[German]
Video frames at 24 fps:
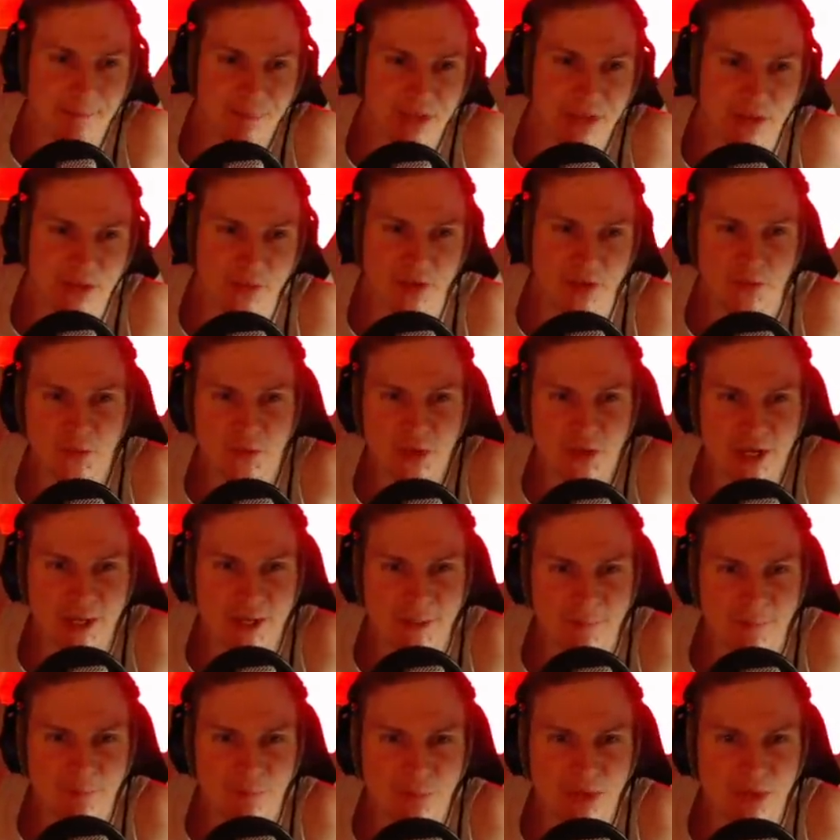Auf jeden
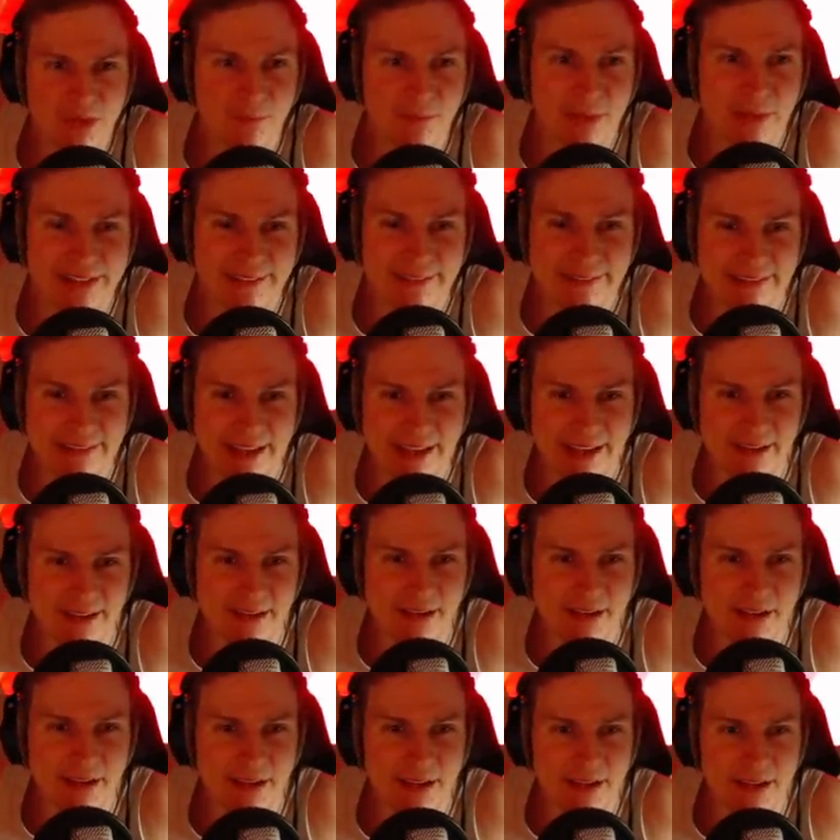Fall macht sein
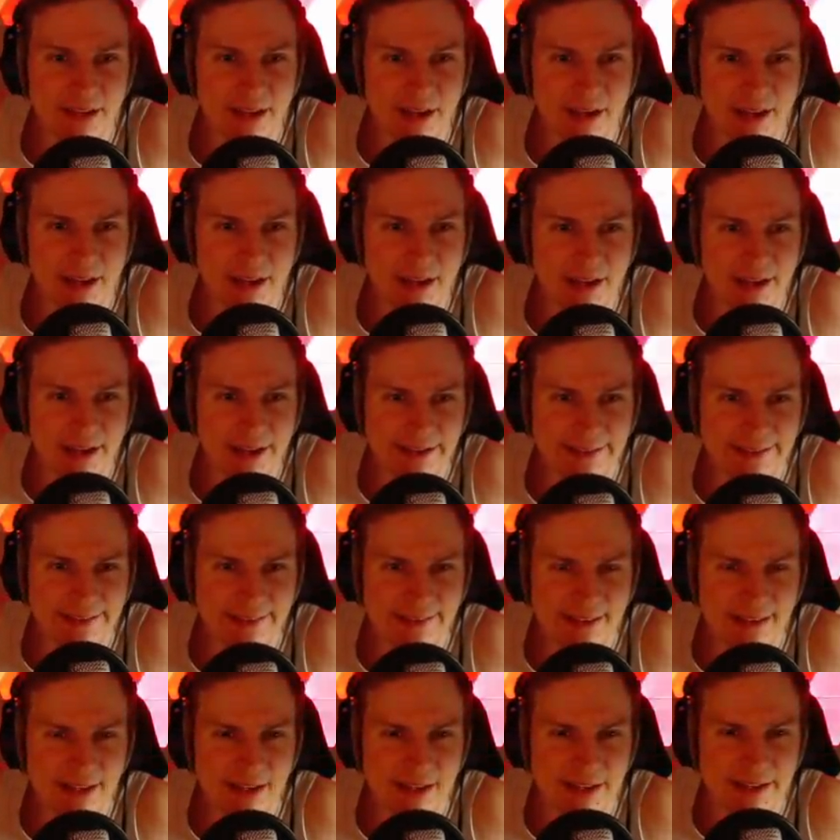
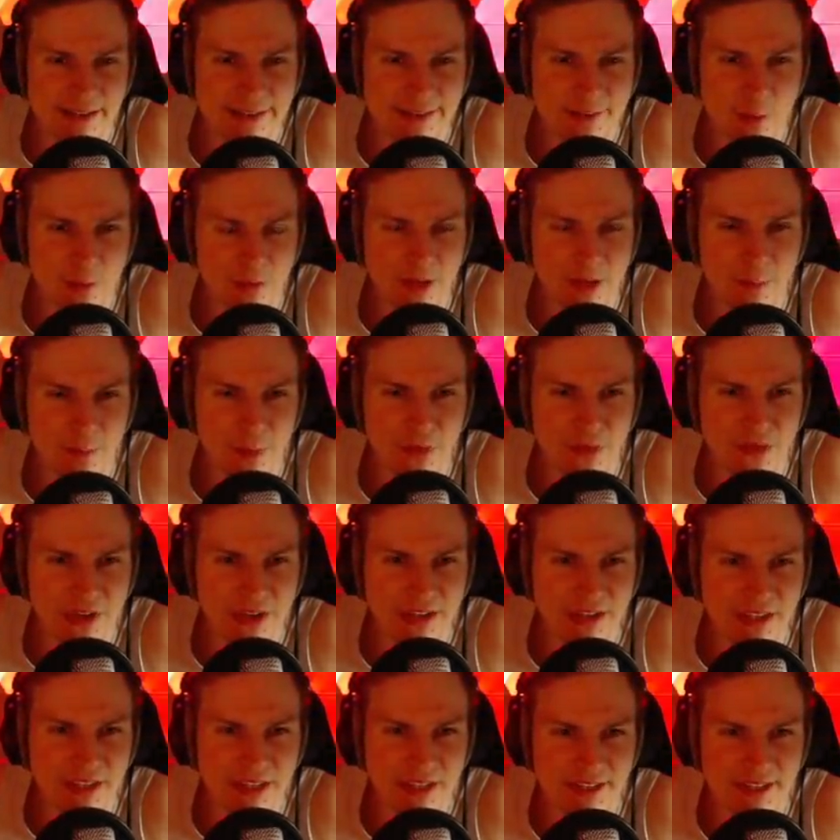Lightslinger jetzt
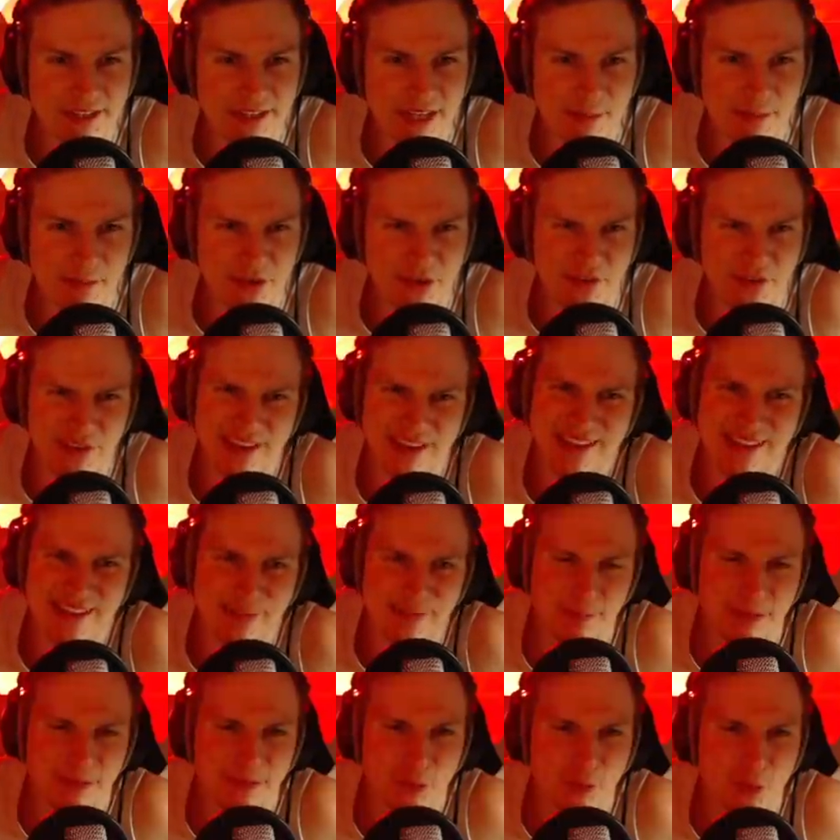100% Crit Damage. Naja, das
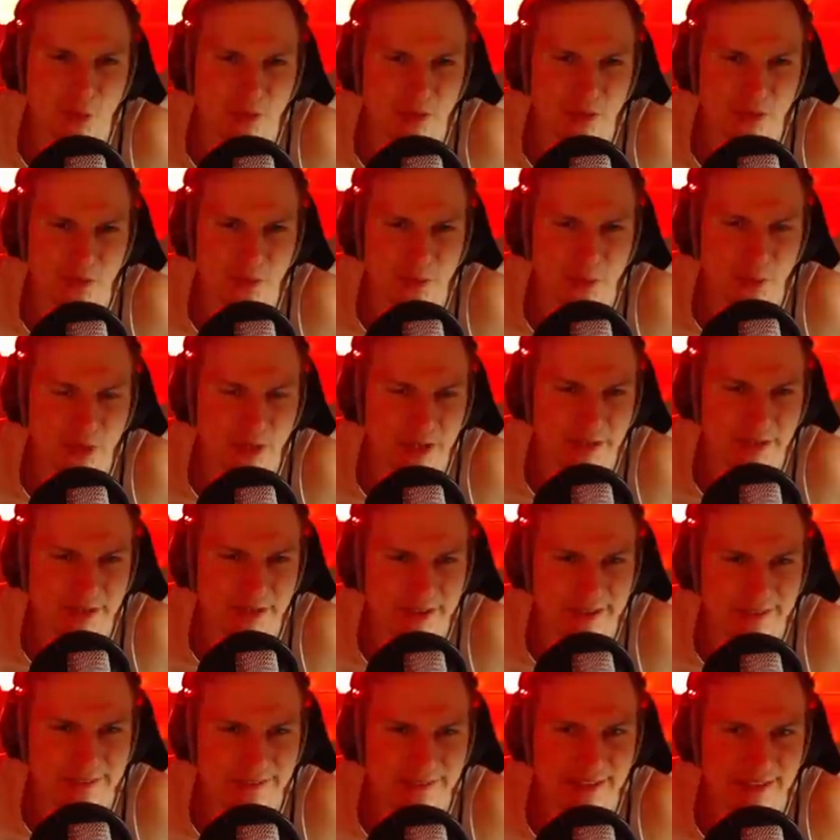bringt nur was, wenn du Crit
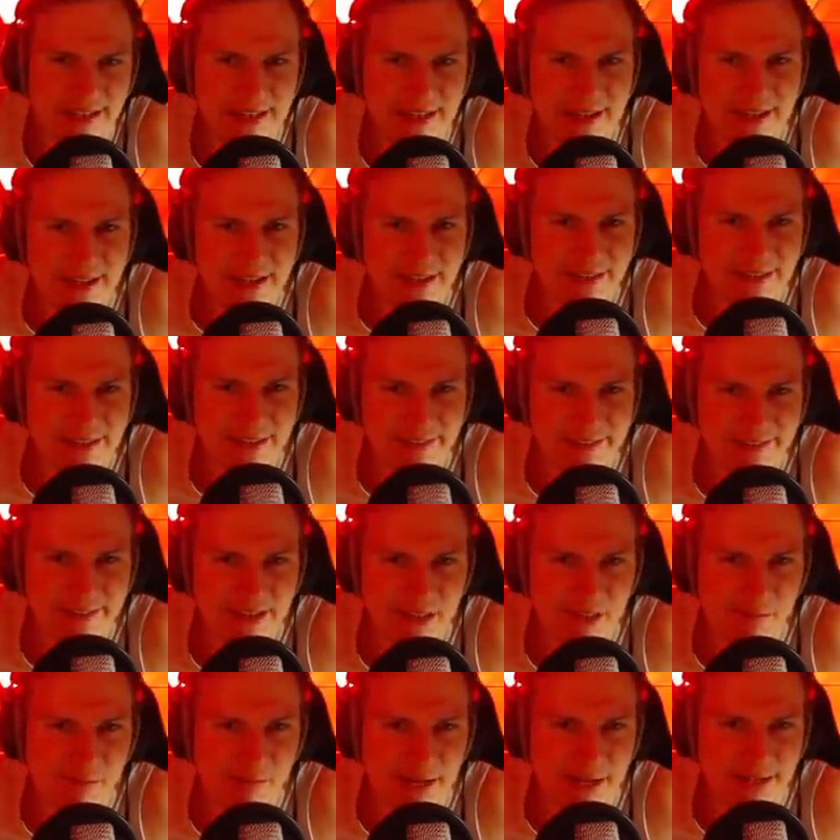hast. Das
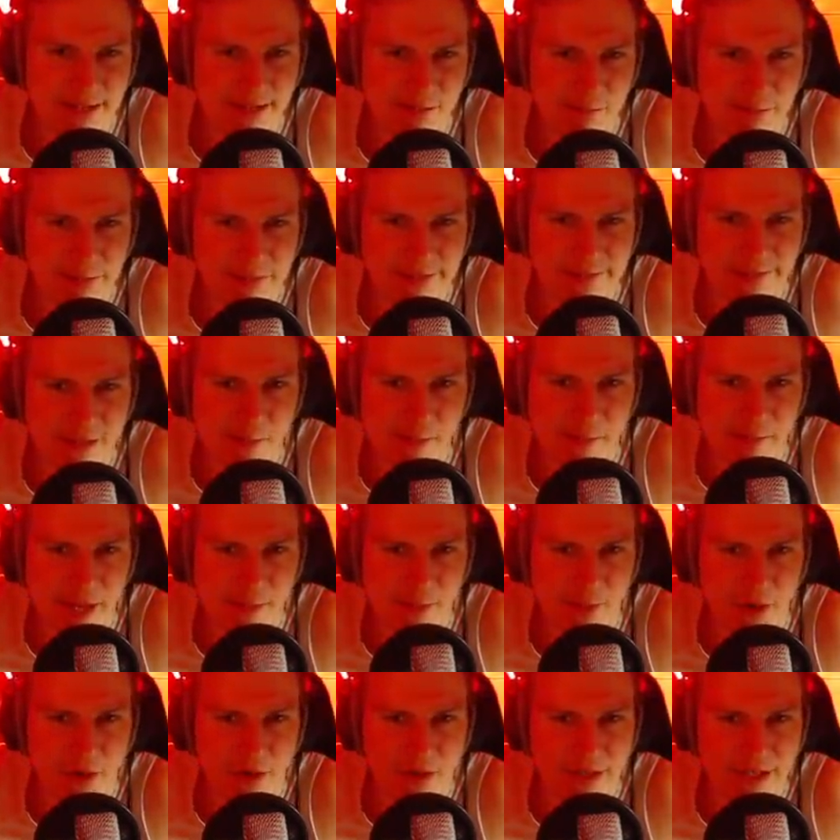Ding macht ein bisschen mehr
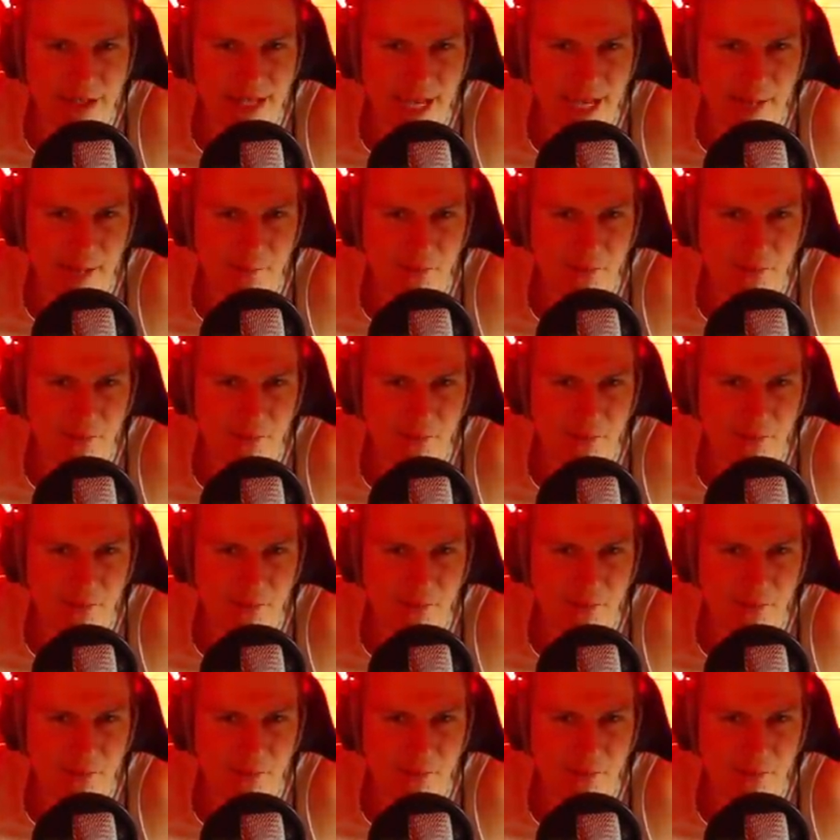im Early Game.